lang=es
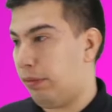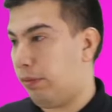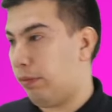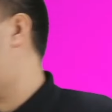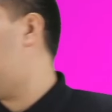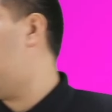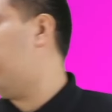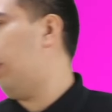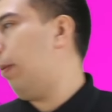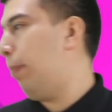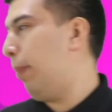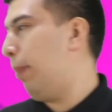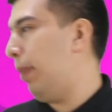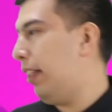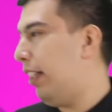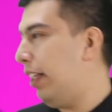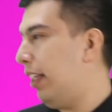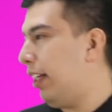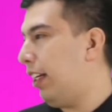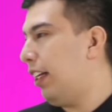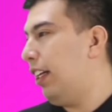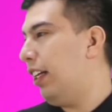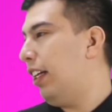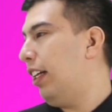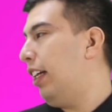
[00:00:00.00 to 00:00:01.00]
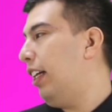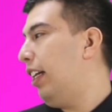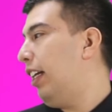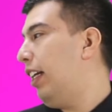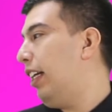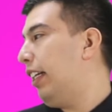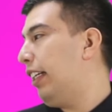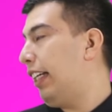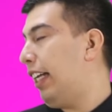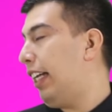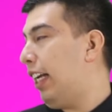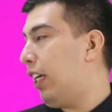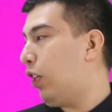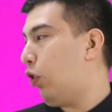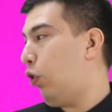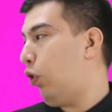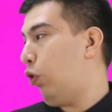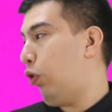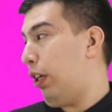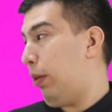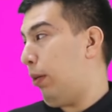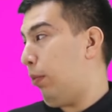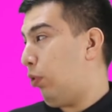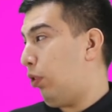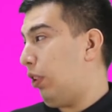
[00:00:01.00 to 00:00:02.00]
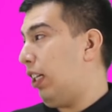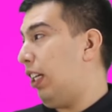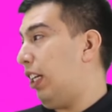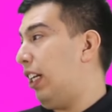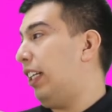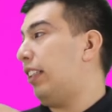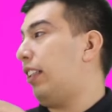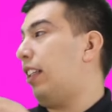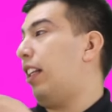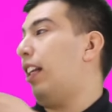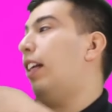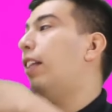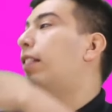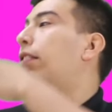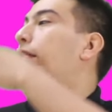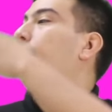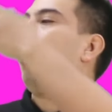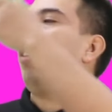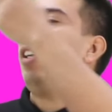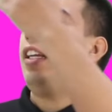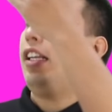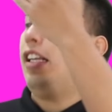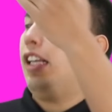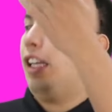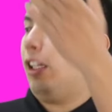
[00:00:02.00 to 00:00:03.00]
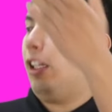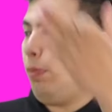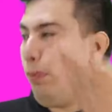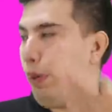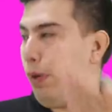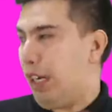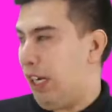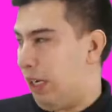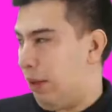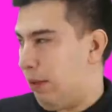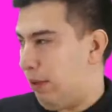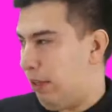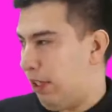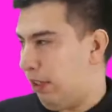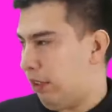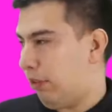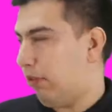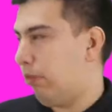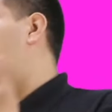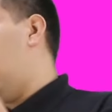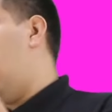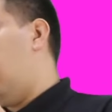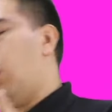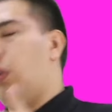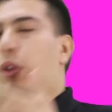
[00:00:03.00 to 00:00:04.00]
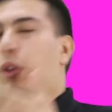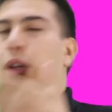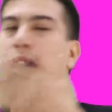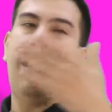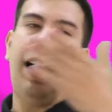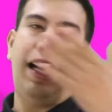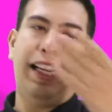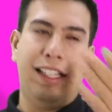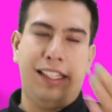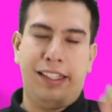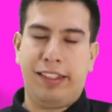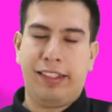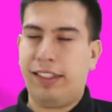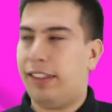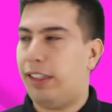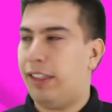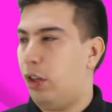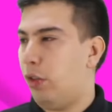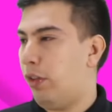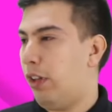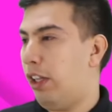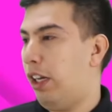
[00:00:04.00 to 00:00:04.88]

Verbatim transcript: Nos va a pedir que coloquemos la letra de las palabras o raíces de los